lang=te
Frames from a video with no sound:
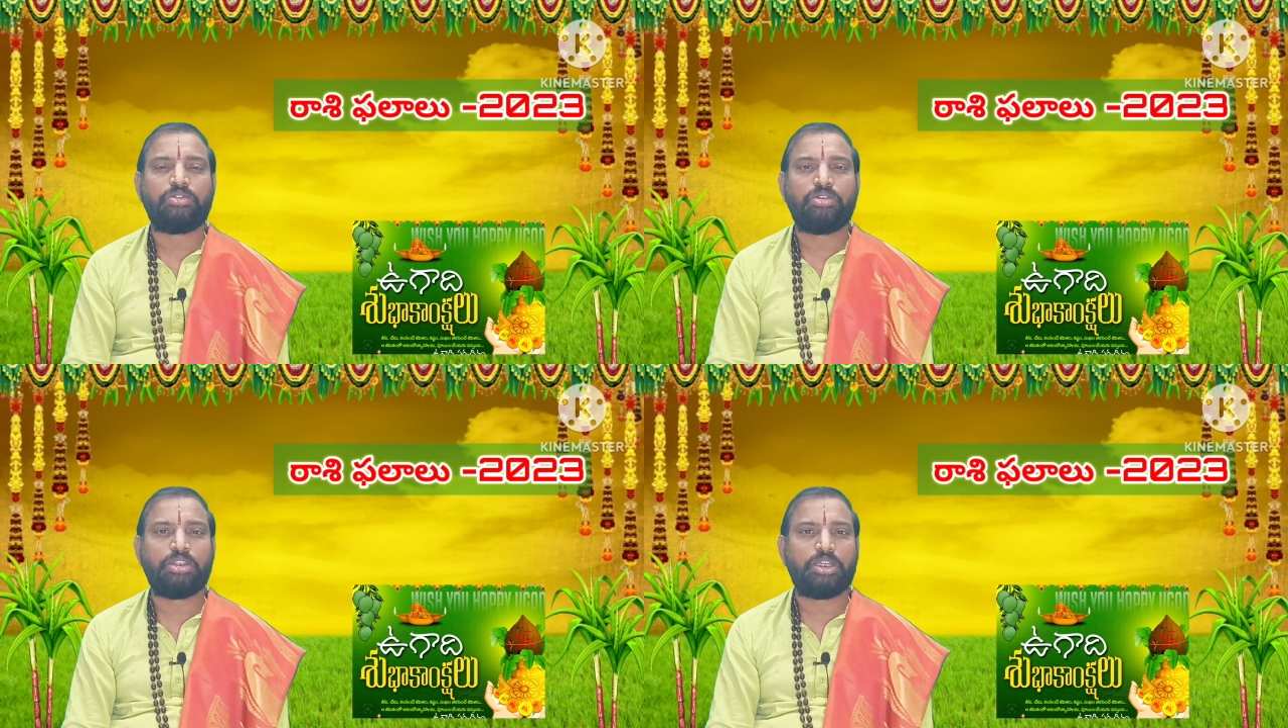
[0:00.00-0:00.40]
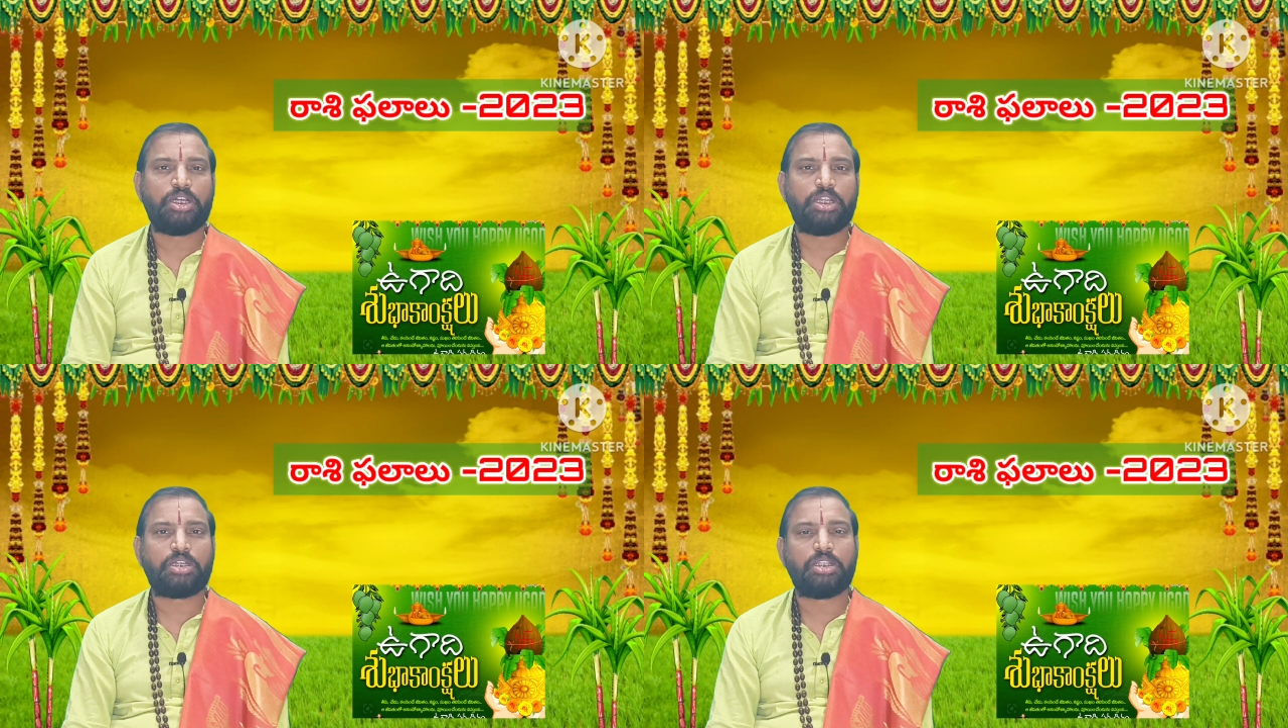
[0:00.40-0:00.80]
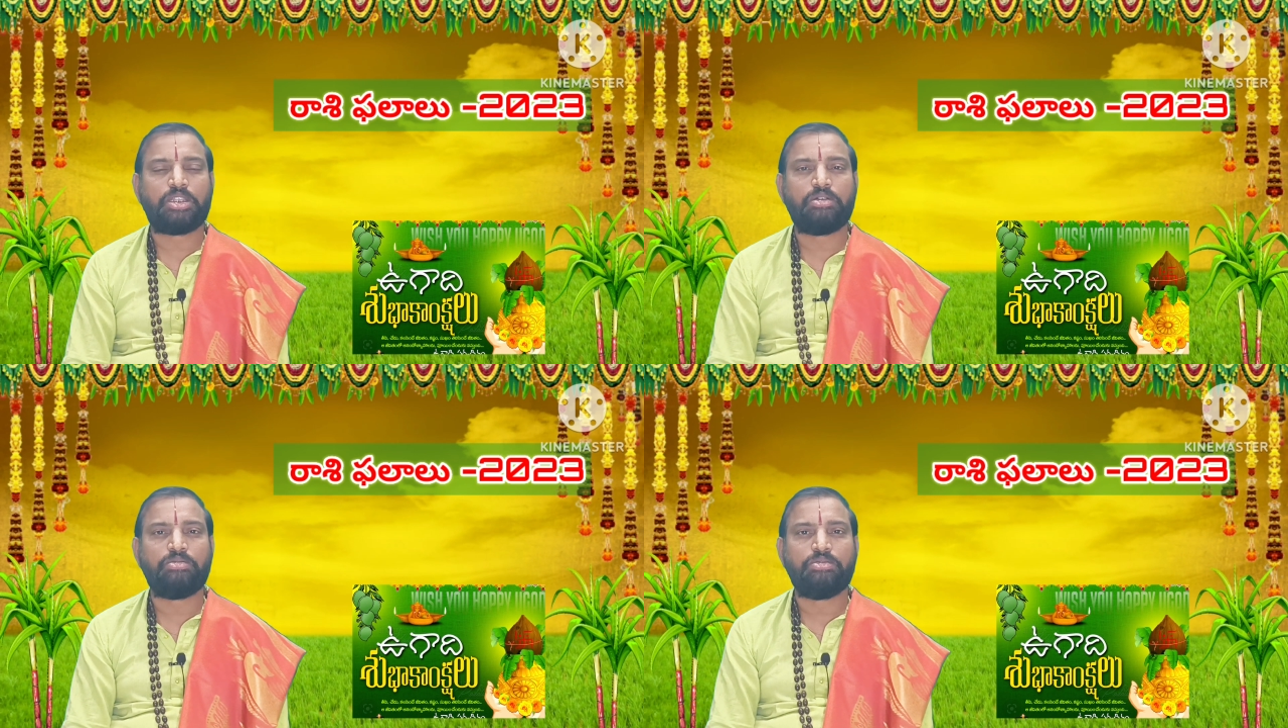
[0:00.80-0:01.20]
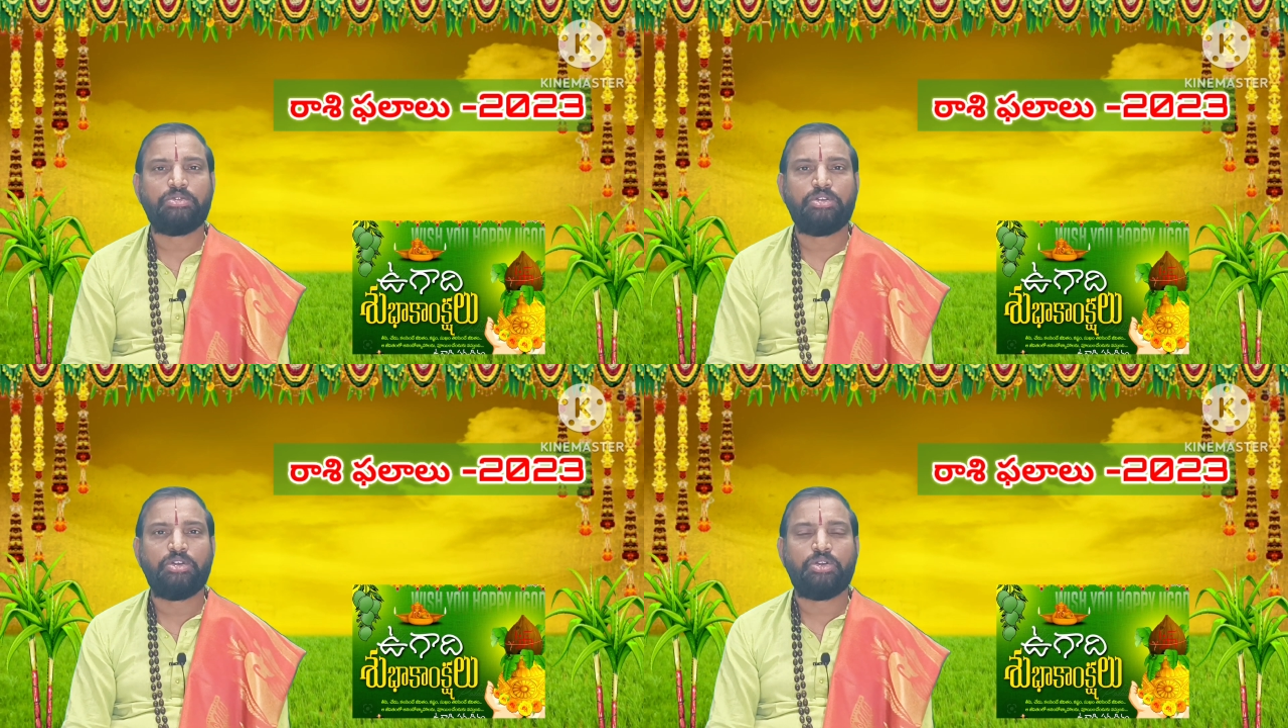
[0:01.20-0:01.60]
కృతిగా నక్షత్రం
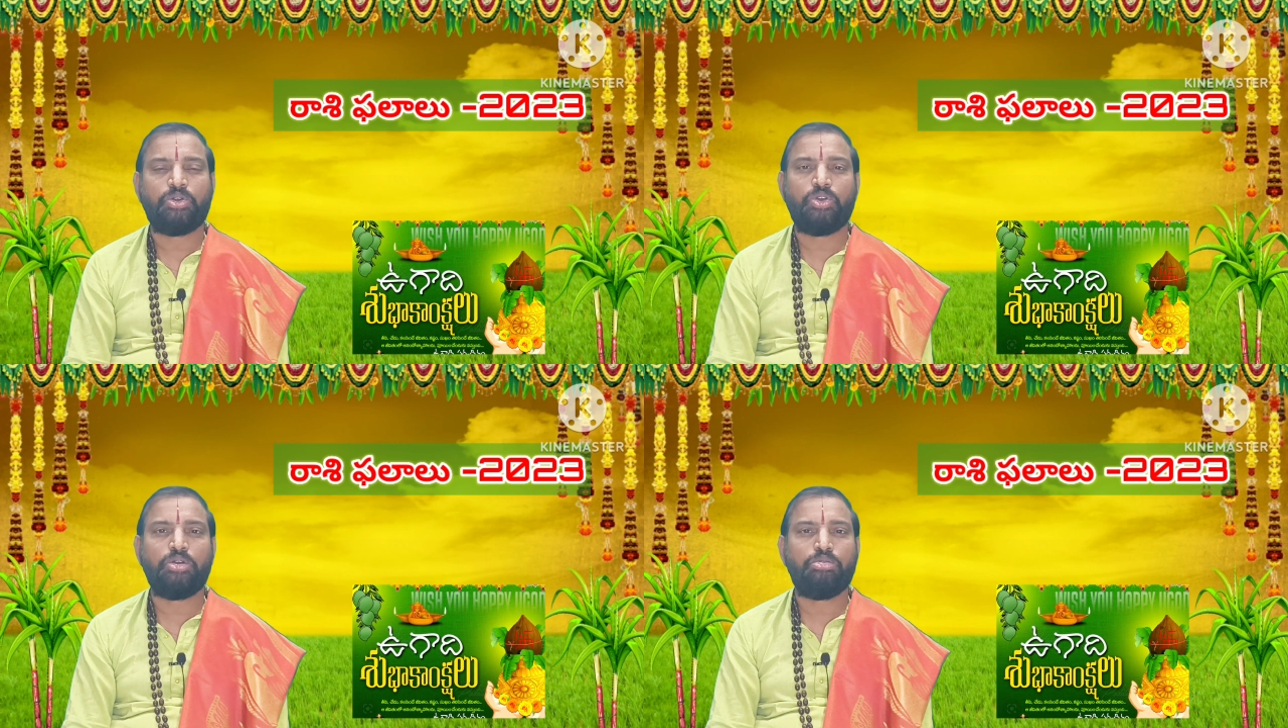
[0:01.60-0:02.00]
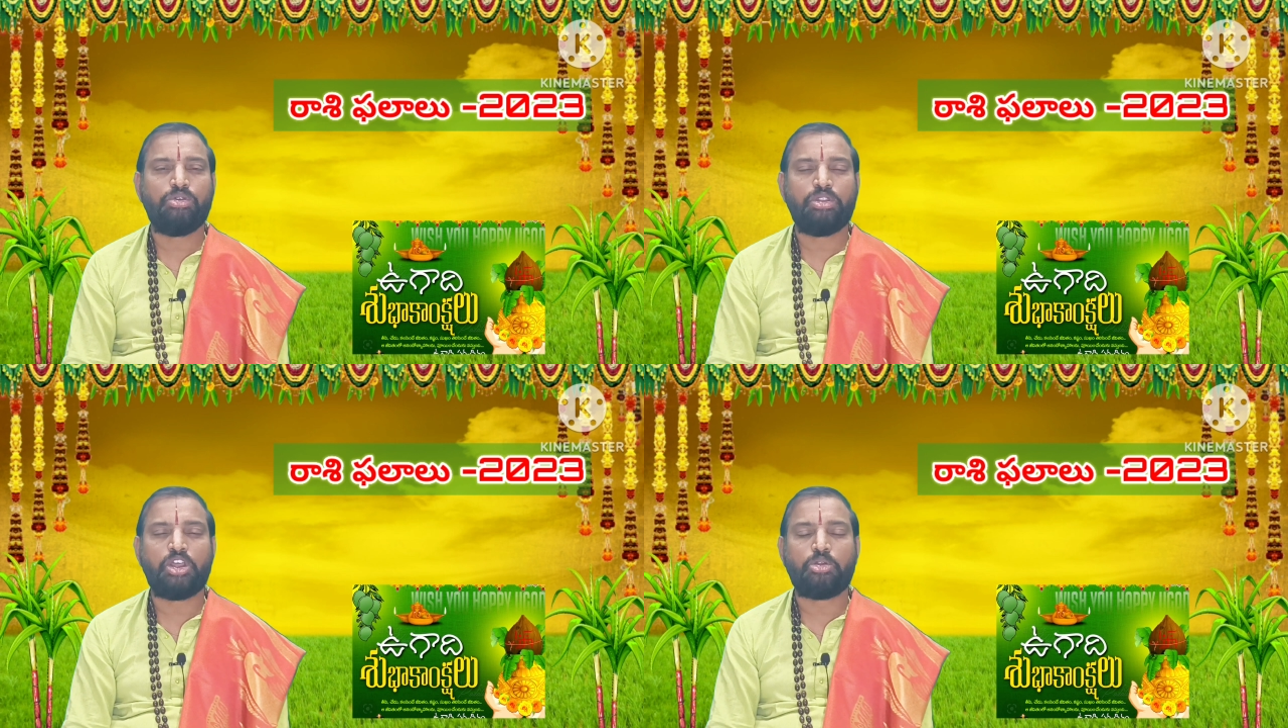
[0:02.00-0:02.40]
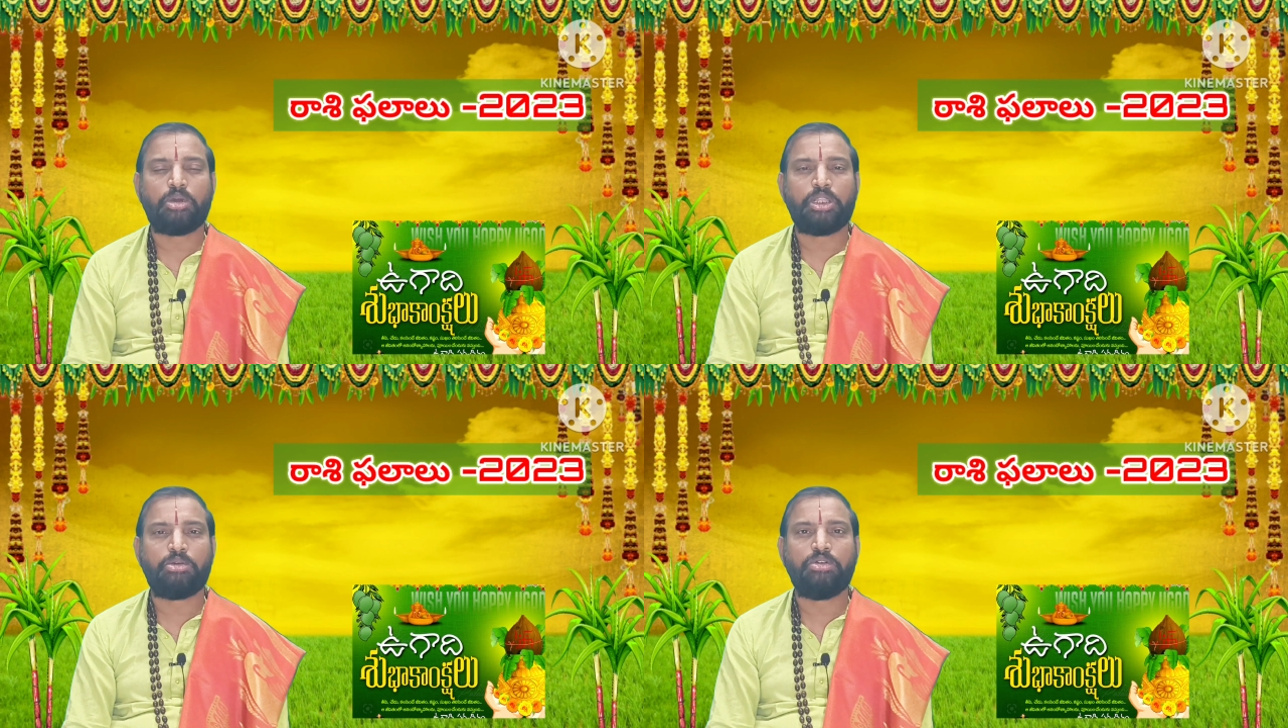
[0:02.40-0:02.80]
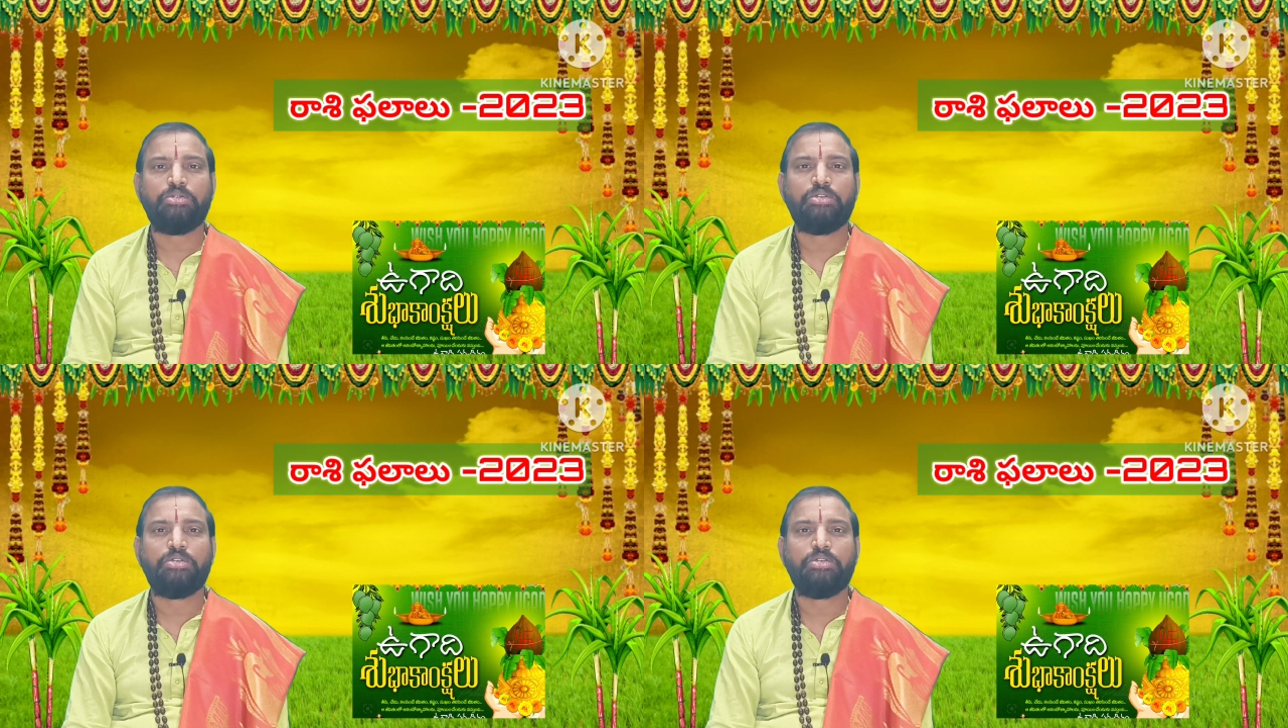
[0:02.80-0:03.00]
రెండు మూడు నాలుగు పాదములు